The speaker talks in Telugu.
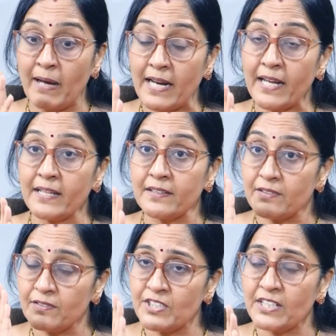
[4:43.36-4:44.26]
మనకి
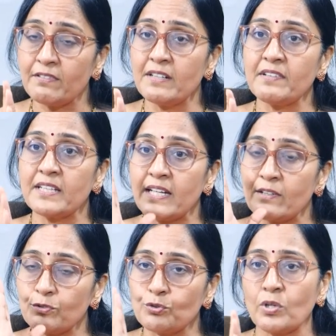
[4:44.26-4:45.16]
జీవన
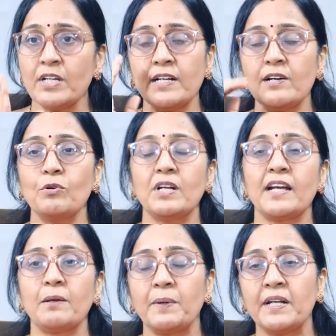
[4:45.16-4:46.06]
విధానం సుఖంగా
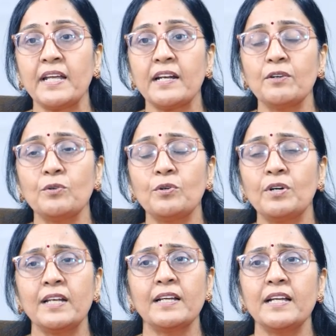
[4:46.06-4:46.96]
ఉంటాకి
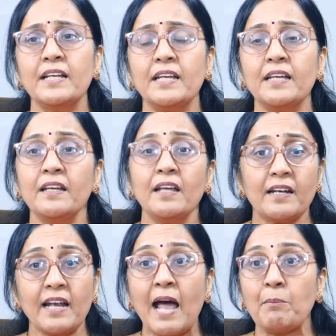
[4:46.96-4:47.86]
అనుకోవాలి కానీ
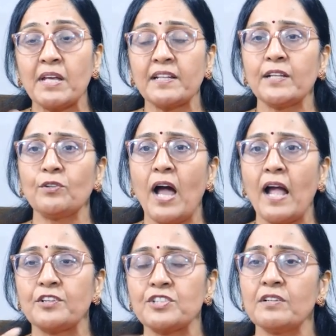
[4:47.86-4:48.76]
నా మీదేదో
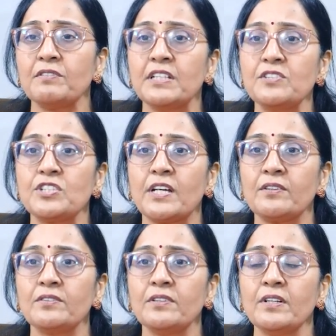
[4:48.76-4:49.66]
ఆంక్షలు
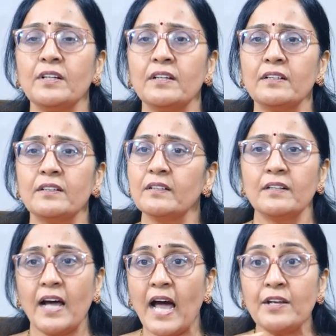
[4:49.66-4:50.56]
విధించారు
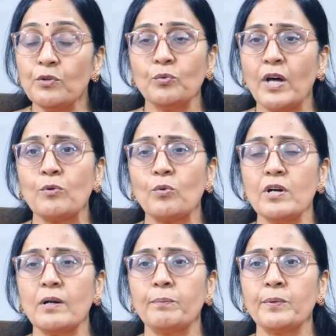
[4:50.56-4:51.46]
అని నువ్వు
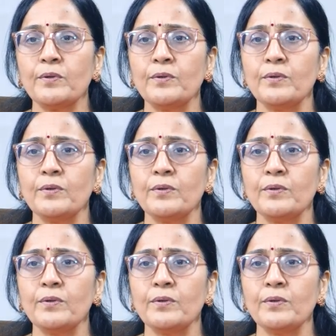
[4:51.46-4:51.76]
అనుకున్నప్పుడు